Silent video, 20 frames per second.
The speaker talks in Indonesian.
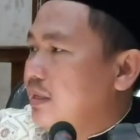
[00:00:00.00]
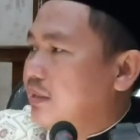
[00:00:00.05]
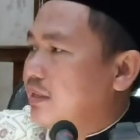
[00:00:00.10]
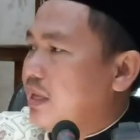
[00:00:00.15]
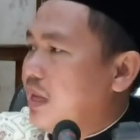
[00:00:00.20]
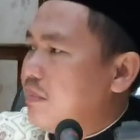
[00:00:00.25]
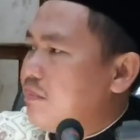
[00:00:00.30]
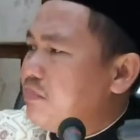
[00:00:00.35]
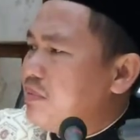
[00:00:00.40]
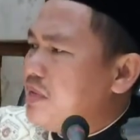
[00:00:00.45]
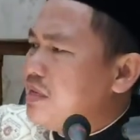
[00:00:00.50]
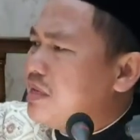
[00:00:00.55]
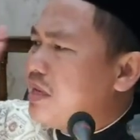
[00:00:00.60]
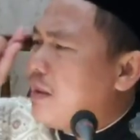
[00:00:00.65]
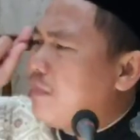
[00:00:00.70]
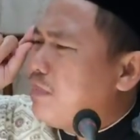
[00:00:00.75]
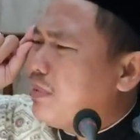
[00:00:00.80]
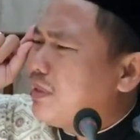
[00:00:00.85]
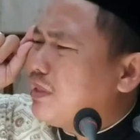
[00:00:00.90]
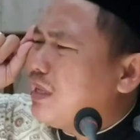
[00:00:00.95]
Tapi
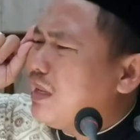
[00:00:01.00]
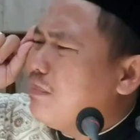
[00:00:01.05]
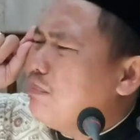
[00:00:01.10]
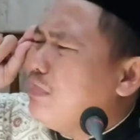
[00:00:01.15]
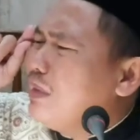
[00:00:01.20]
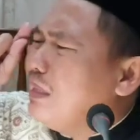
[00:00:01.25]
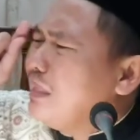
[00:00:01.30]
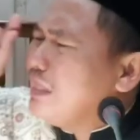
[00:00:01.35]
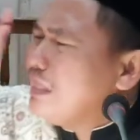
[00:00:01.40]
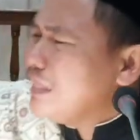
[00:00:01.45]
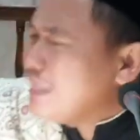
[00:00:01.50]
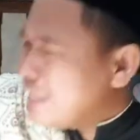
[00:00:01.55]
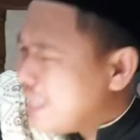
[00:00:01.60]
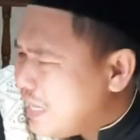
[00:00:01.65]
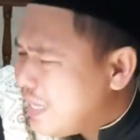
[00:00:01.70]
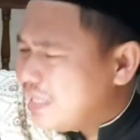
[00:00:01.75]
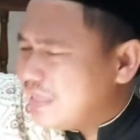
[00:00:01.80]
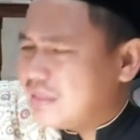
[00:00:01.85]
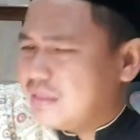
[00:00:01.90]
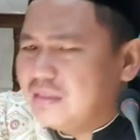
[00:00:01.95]
nggak pernah
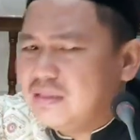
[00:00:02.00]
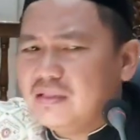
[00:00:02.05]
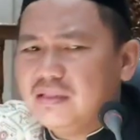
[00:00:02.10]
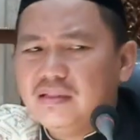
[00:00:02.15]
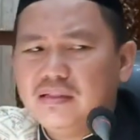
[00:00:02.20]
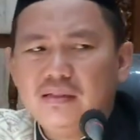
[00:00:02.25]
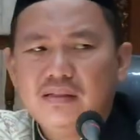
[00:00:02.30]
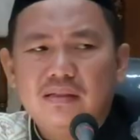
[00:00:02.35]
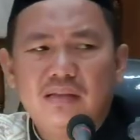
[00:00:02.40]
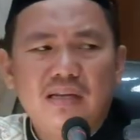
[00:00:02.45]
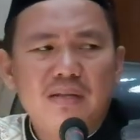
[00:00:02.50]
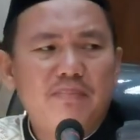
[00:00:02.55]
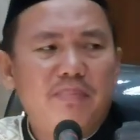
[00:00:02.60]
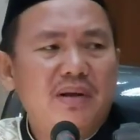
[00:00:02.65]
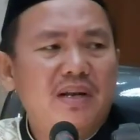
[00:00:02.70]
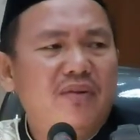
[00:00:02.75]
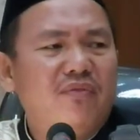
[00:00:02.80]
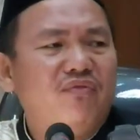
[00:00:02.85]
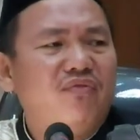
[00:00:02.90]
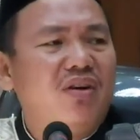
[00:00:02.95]
melihat
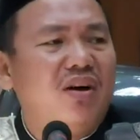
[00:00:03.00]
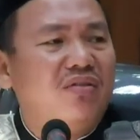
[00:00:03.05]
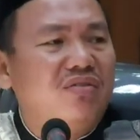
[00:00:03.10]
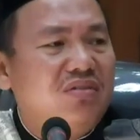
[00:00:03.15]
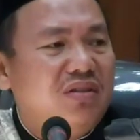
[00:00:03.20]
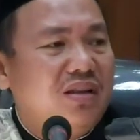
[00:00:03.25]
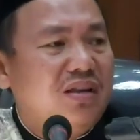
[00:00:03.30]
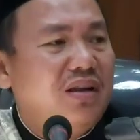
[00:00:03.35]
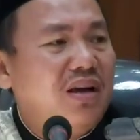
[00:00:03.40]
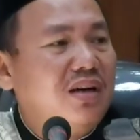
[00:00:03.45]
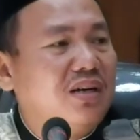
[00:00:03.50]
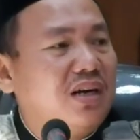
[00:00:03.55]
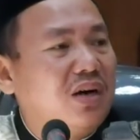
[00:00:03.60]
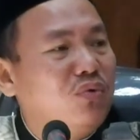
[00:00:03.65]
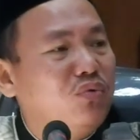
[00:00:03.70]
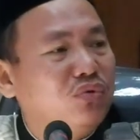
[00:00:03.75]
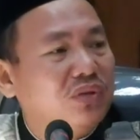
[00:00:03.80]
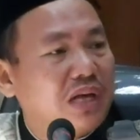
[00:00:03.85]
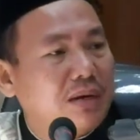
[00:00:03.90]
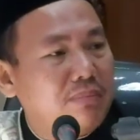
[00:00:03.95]
daripada fadilah
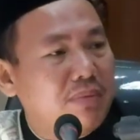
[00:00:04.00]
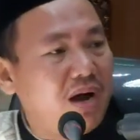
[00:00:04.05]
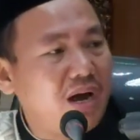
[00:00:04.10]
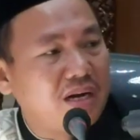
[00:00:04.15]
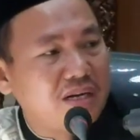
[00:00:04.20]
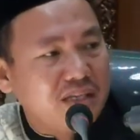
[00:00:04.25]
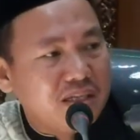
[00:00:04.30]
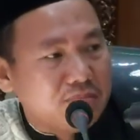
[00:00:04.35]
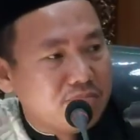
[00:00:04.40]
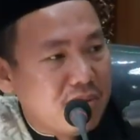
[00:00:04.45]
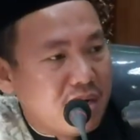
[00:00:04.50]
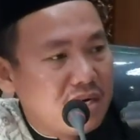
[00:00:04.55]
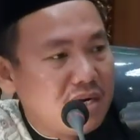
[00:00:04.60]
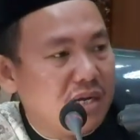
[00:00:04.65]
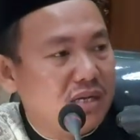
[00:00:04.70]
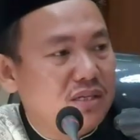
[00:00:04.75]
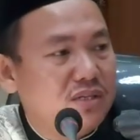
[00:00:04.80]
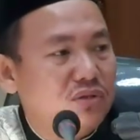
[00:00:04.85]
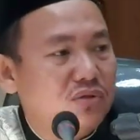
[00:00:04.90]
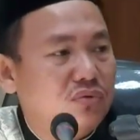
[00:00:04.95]
keutamaan
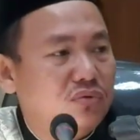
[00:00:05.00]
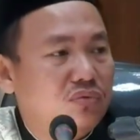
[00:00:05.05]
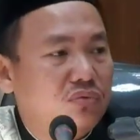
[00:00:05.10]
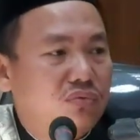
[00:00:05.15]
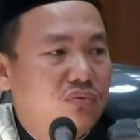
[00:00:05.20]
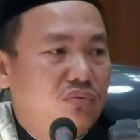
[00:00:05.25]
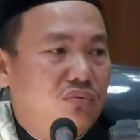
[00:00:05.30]
ibadah itu.